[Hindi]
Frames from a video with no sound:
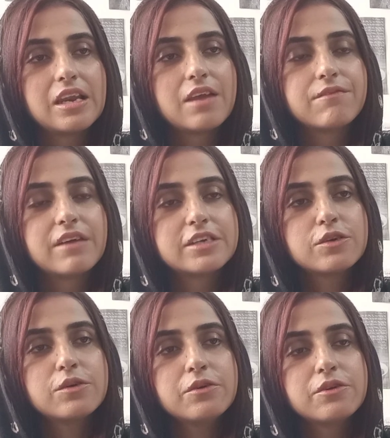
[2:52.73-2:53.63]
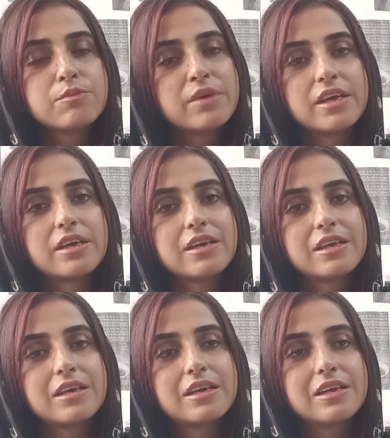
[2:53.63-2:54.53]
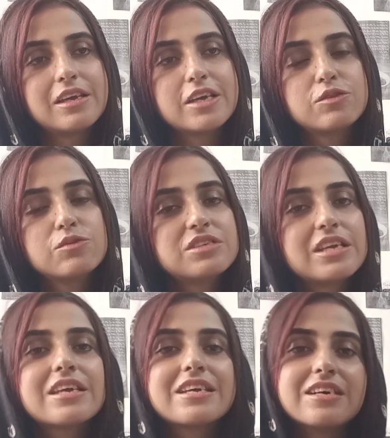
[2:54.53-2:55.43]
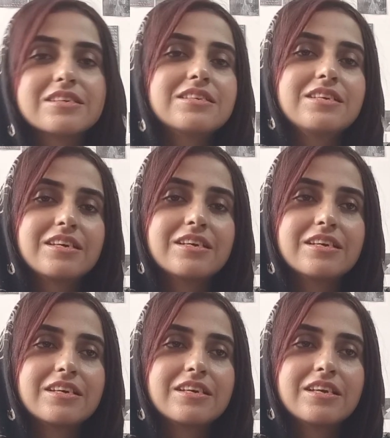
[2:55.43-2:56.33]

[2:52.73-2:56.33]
लवेटो और मैं एक दूसरे के दासी हैं